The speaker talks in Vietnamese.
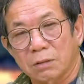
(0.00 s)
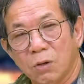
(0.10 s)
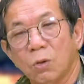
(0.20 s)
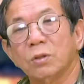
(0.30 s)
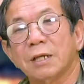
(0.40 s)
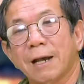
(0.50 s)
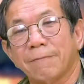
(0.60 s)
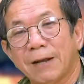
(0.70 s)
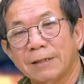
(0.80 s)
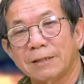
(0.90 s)
hội
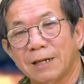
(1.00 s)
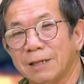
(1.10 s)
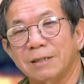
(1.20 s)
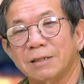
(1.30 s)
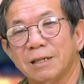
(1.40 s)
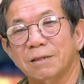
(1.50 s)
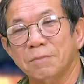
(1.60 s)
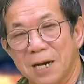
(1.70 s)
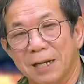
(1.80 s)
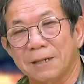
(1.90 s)
nhà văn lần thứ
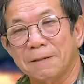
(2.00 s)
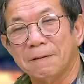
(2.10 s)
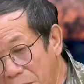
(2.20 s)
10.